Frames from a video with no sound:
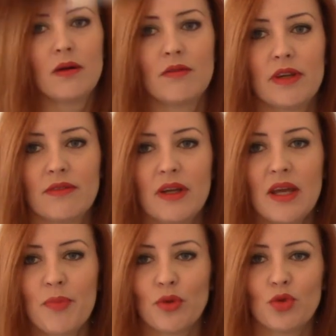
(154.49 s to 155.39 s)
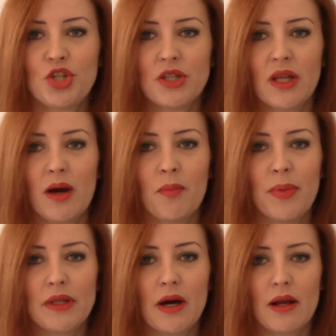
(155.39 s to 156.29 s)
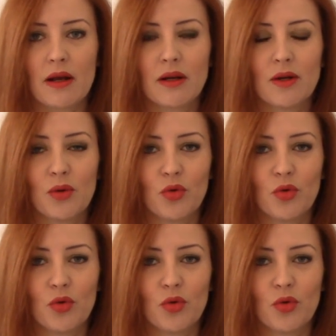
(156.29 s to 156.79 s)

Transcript: В январе я получила подарок